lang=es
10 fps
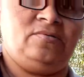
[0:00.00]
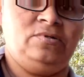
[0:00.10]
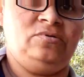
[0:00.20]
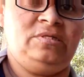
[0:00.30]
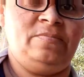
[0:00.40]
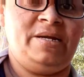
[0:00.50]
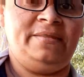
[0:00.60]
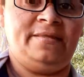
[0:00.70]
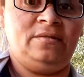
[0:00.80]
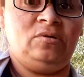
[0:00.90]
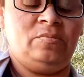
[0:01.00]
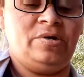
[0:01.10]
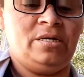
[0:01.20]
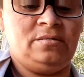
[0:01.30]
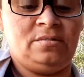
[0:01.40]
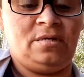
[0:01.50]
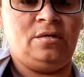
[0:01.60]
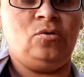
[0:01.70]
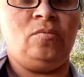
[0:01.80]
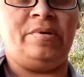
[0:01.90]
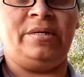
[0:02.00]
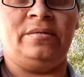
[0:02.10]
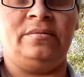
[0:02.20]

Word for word: cuando esté plantando les voy a decir el nombre.